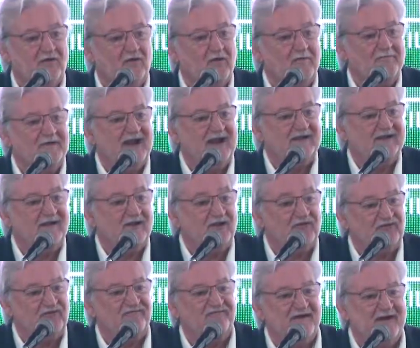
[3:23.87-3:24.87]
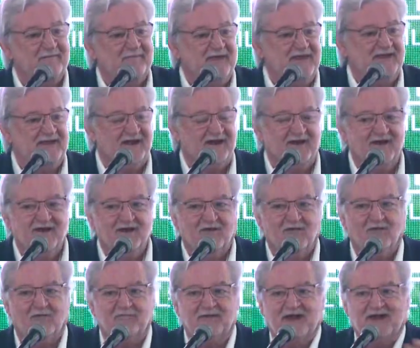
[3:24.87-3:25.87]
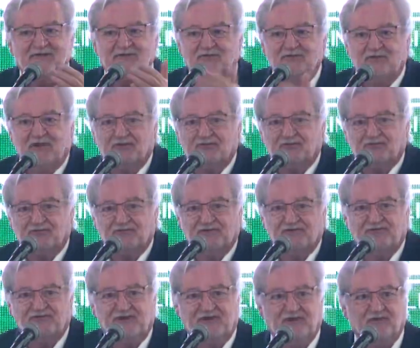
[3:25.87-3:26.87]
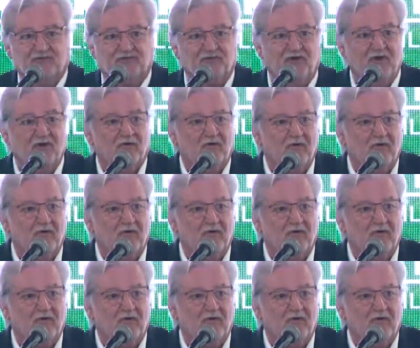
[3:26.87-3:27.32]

cobrar da nossa família, cobrar dos nossos vizinhos,